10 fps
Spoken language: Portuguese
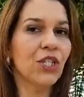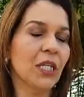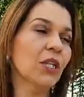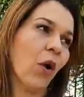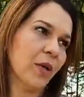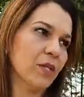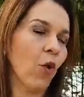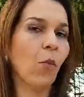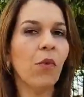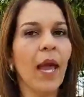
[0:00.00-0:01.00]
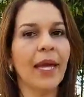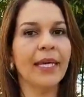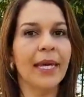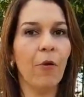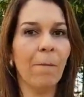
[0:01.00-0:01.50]
nós. Como é que
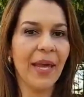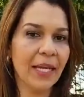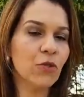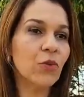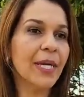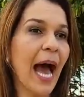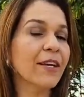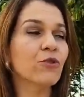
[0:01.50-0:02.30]
eu penso e ajo